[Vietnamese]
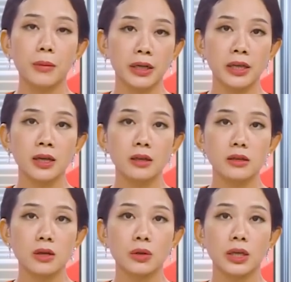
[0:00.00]
Mới đây nhất,
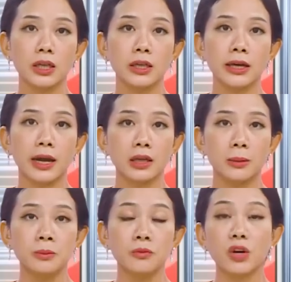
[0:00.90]
sau khi đi hái
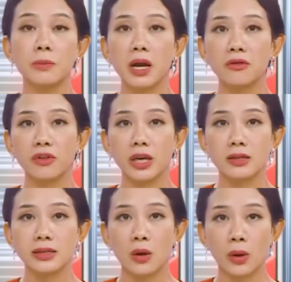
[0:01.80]
nấm và mang
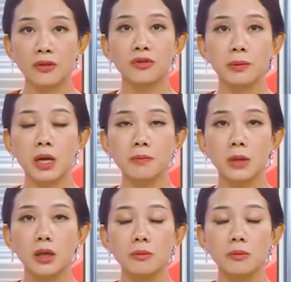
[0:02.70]
về xào ăn với mướp,